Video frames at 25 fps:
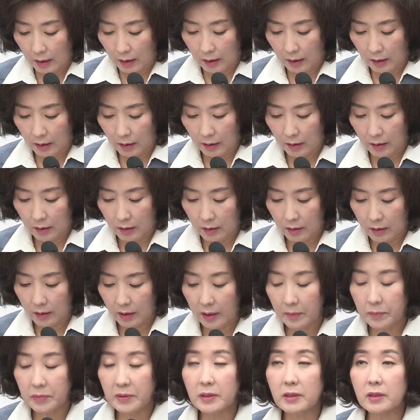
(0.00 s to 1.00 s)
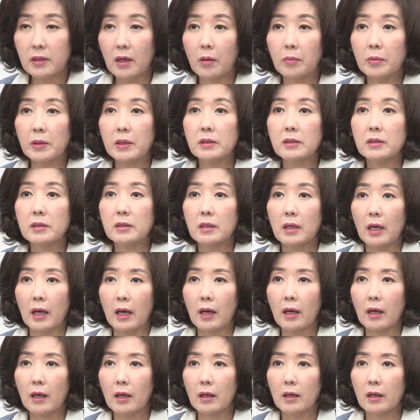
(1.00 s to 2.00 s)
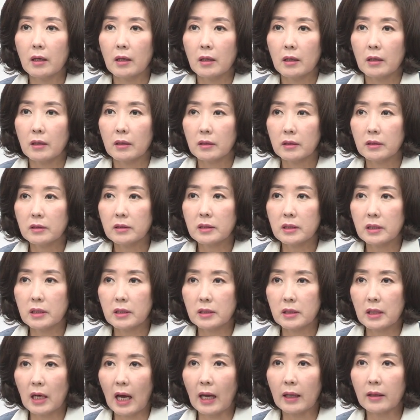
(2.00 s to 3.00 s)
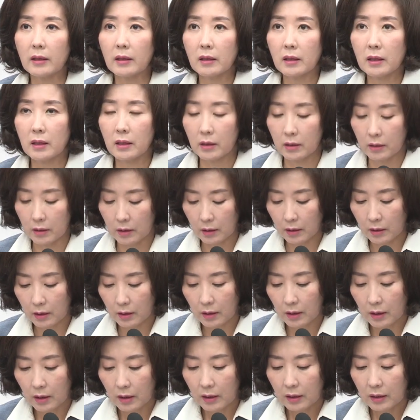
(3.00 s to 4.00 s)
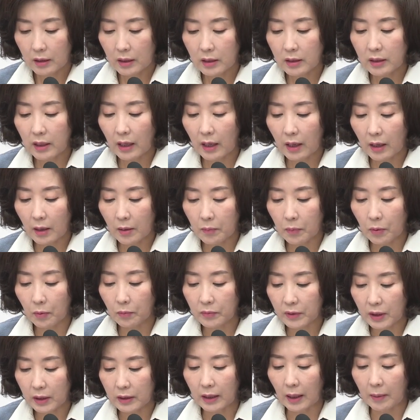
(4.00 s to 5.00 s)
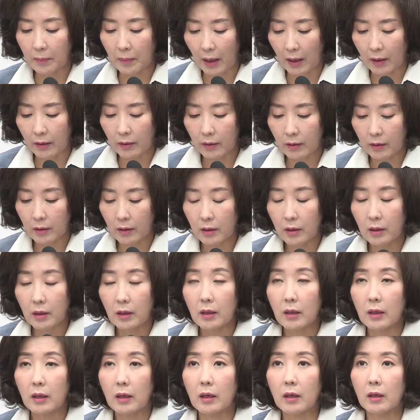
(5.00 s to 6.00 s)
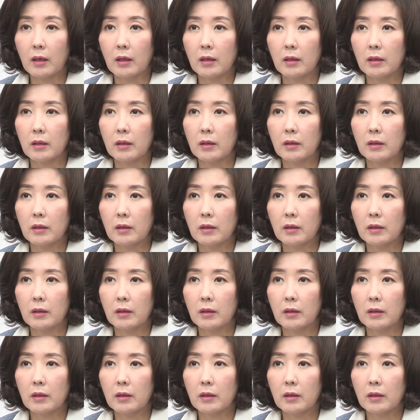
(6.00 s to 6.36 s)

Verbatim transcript: 어, 립서비스에 그치지 않기를 기대해 봅니다만 어,